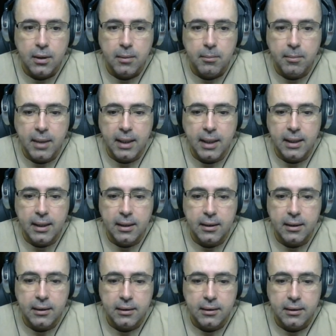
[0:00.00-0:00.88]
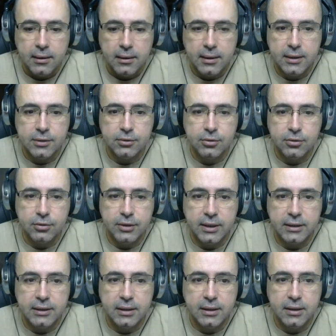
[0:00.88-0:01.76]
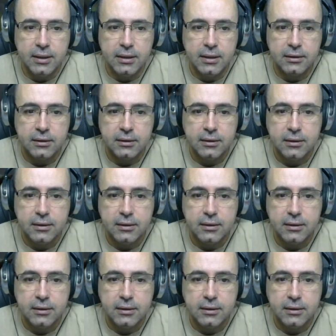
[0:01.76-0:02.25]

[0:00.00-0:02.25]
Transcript: Vale, listo, 3 de 10